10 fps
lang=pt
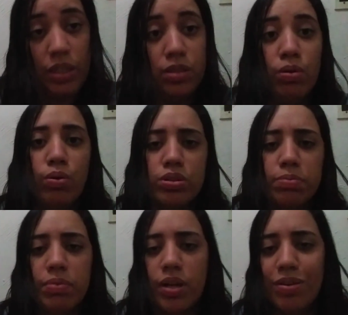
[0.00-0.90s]
E o
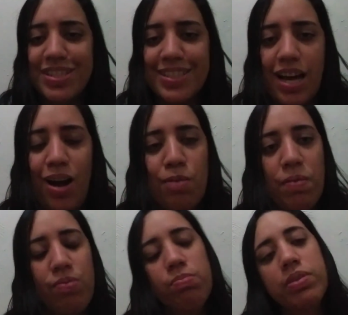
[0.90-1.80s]
último que eu encerro é um
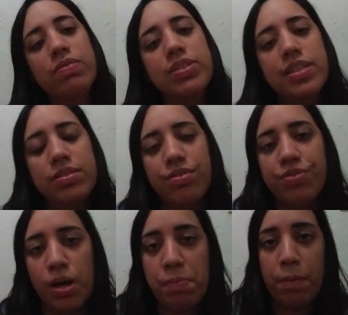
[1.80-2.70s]
perfume que vocês vão
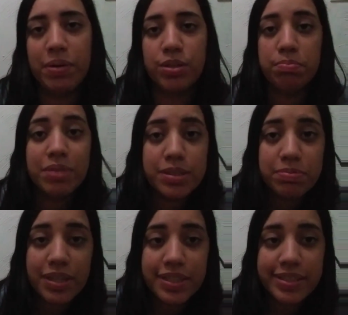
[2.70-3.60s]
ficar babando mesmo,
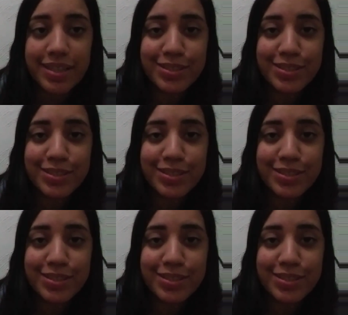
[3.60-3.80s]
que ele tá